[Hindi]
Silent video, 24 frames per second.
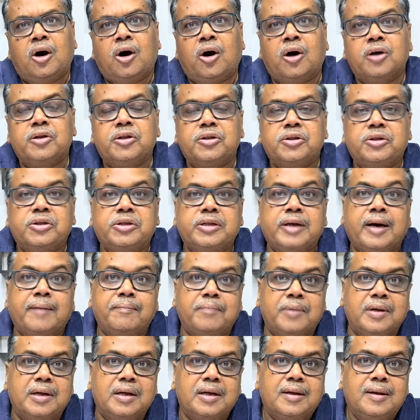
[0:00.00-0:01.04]
और
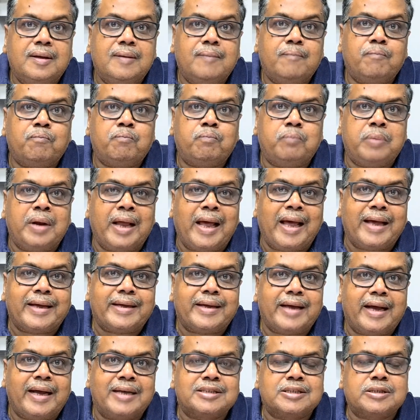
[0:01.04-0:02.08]
तब
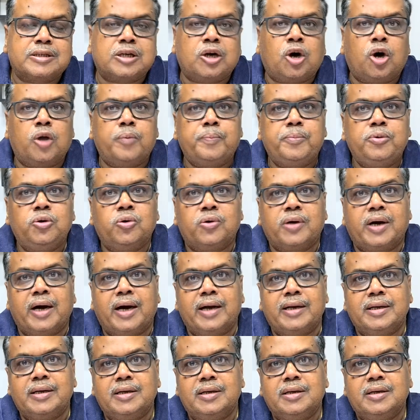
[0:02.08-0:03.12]
ब्लैक स्कॉर्पियो
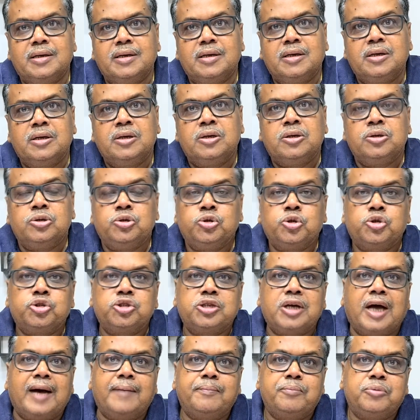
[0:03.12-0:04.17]
गाड़ी जो
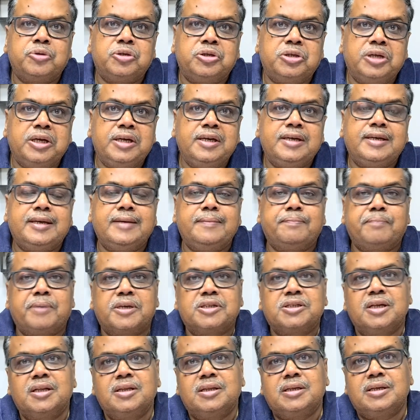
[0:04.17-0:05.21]
शहाबुद्दीन की
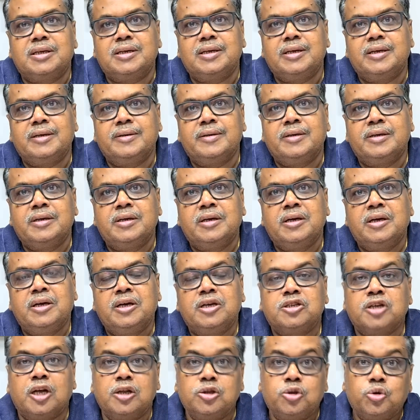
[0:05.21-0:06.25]
पसंद थी
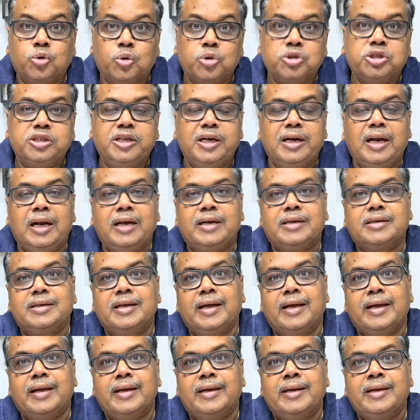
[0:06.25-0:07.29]
संतोष सिंह लिखते
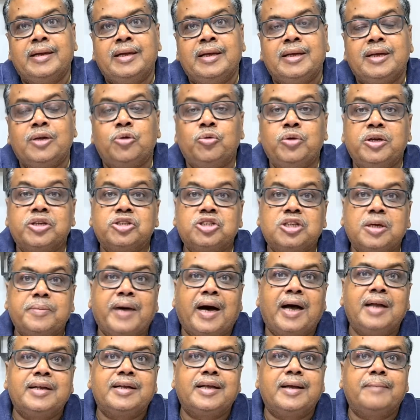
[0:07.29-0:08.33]
हैं कि उन्हें
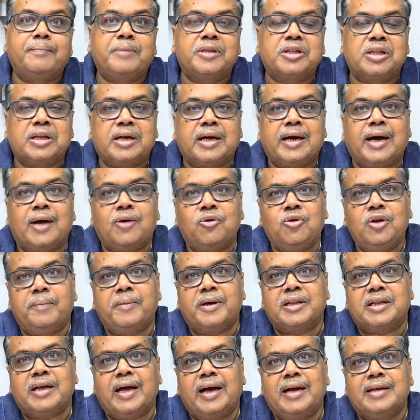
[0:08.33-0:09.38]
सिवान के पत्रकारों ने
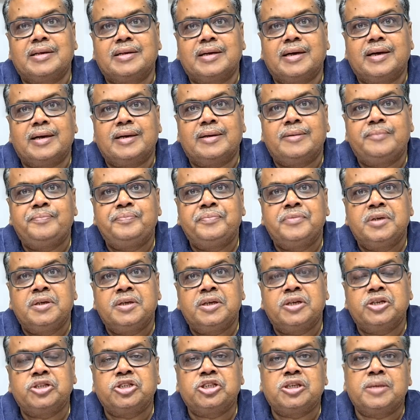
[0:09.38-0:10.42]
बताया था
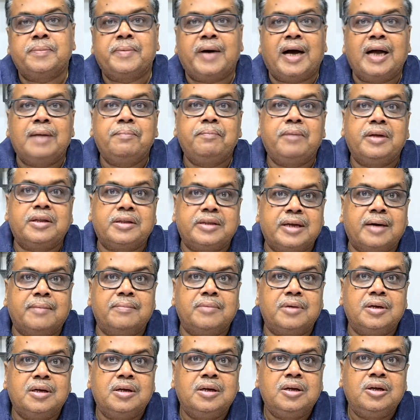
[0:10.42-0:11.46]
कि सिवान में
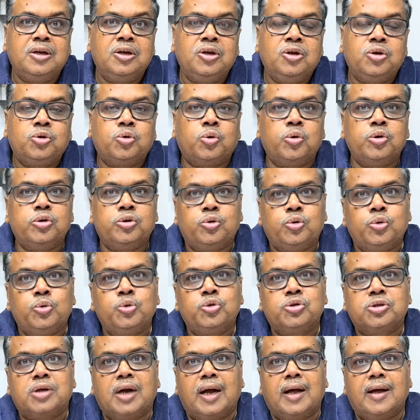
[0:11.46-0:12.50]
तब कोई
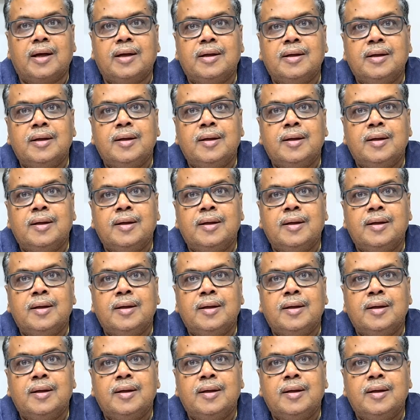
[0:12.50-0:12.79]
दूसरा